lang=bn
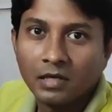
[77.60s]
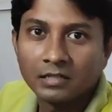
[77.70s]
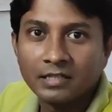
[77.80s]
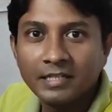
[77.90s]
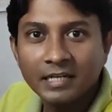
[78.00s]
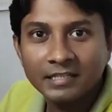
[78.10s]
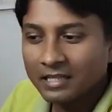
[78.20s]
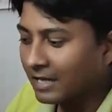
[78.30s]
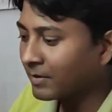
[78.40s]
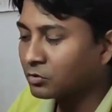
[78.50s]
আচ্ছা ঠিক আছে
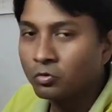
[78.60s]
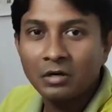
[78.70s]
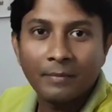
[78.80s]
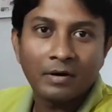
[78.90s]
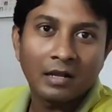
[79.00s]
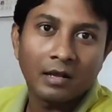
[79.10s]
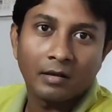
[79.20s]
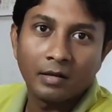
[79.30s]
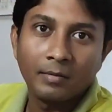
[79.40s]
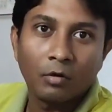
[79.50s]
তাহলে আমরা চলুন আমরা
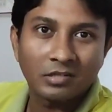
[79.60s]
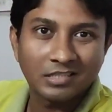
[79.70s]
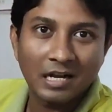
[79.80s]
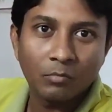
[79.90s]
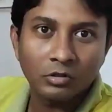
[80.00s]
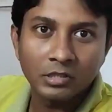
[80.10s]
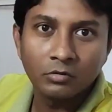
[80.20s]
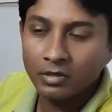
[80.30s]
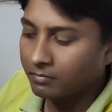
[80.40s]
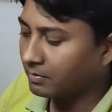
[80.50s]
এই বক্সটা আনবক্সিং
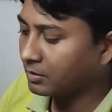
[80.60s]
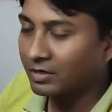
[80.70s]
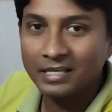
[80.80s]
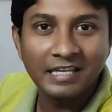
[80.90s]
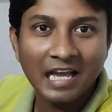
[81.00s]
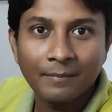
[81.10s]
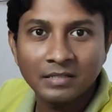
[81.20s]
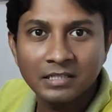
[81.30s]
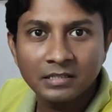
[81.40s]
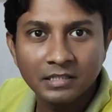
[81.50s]
করি ভিতরে কি কি আম
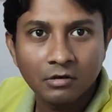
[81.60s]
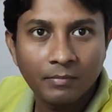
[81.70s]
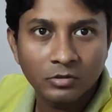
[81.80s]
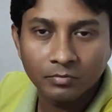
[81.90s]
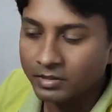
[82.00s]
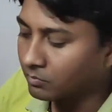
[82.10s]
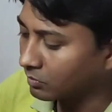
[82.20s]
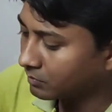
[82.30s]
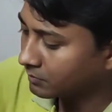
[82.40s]
আছে সেগুলো আমরা সব দেখব